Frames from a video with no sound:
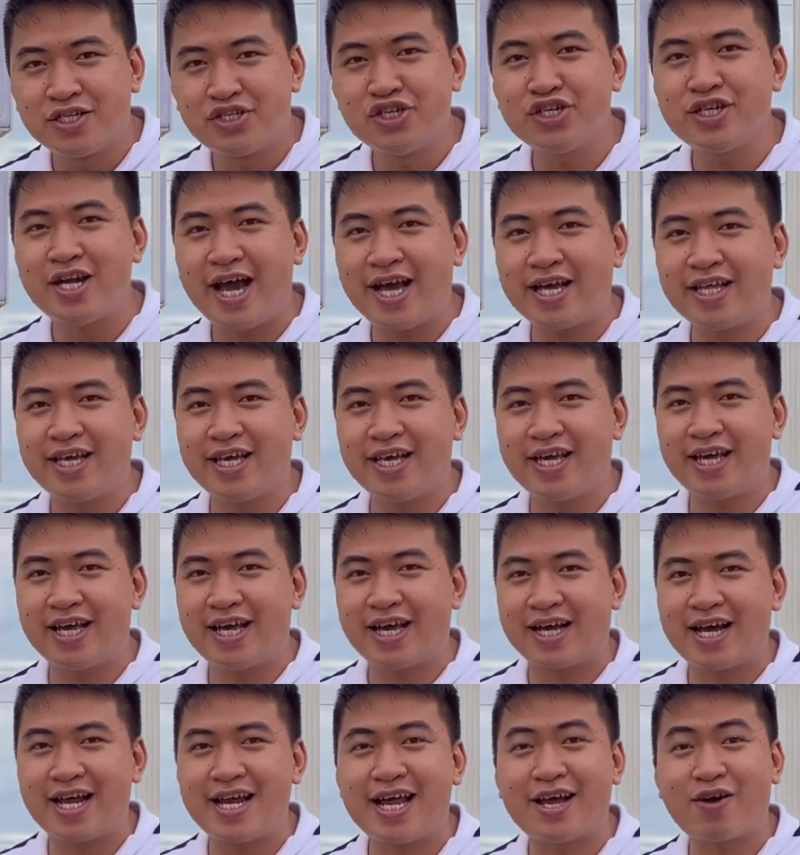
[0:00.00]
Trước đây
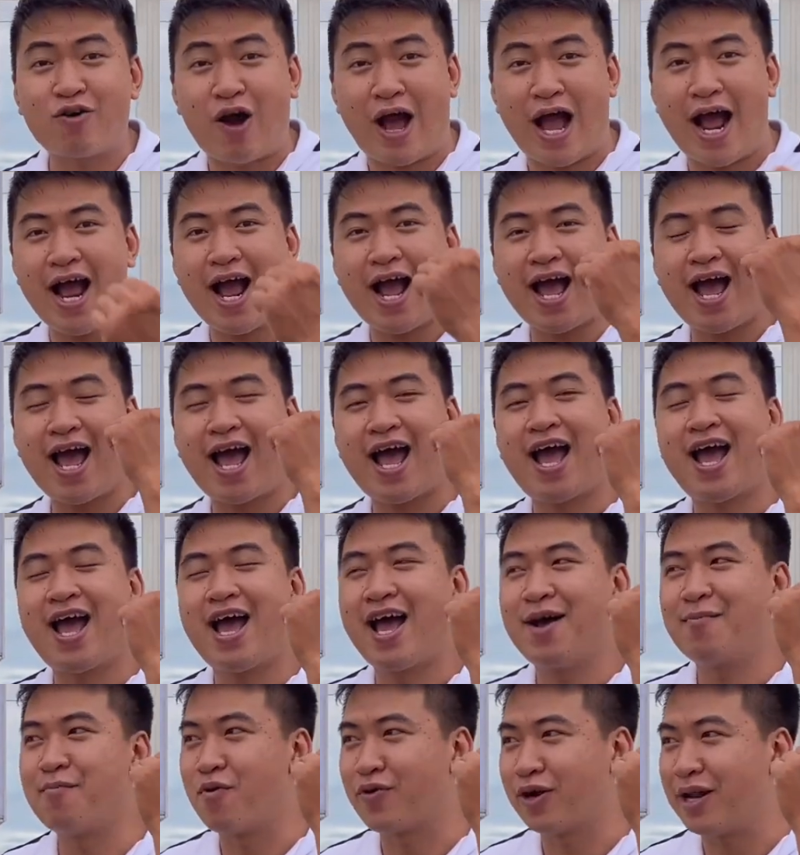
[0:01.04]
thì cách đây khoảng
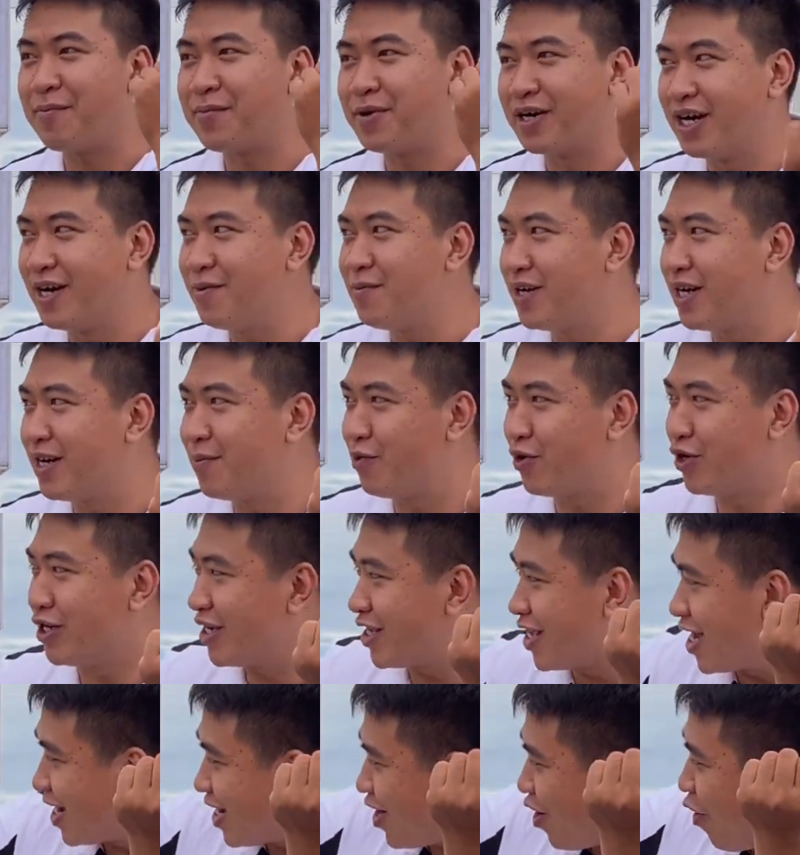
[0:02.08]
một năm rưỡi mọi người, mọi
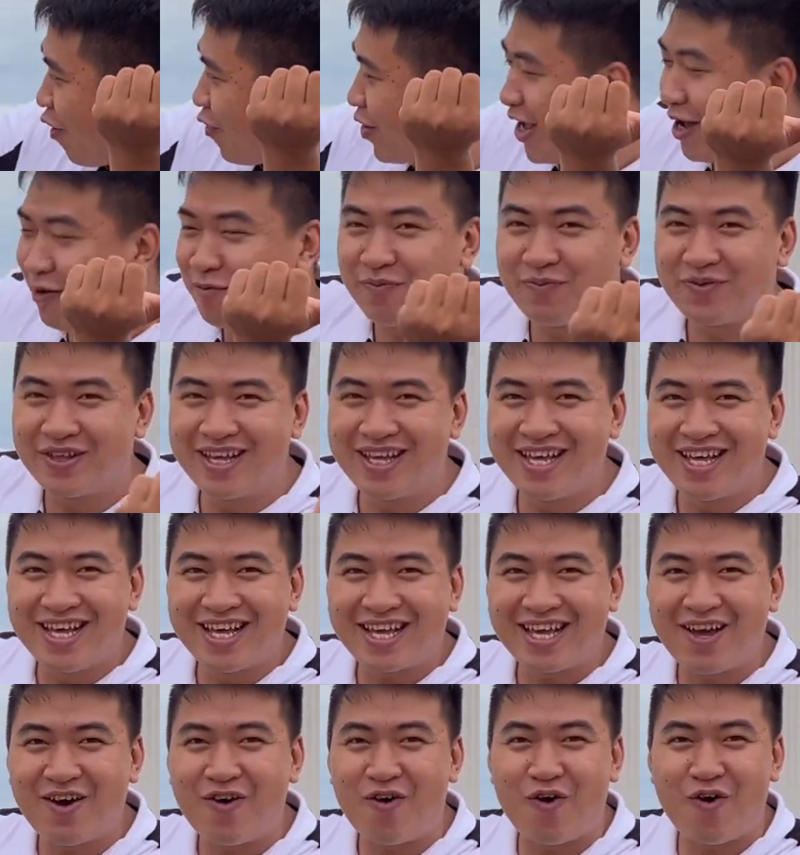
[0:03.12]
người nhớ cái hồ này không?
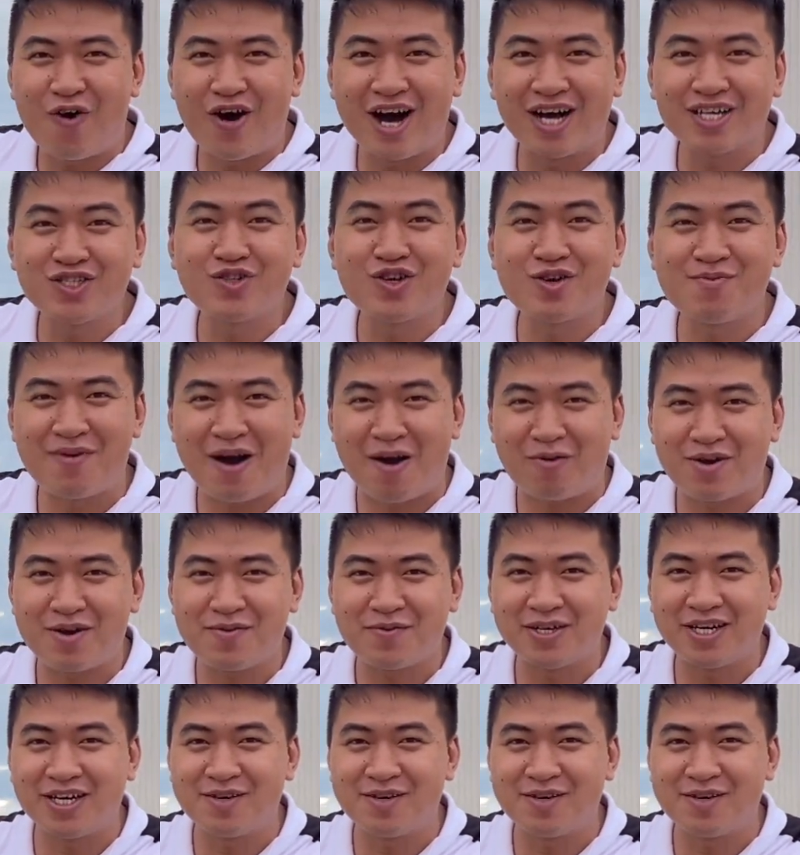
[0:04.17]
Cái hồ ở Xuyên Mộc đây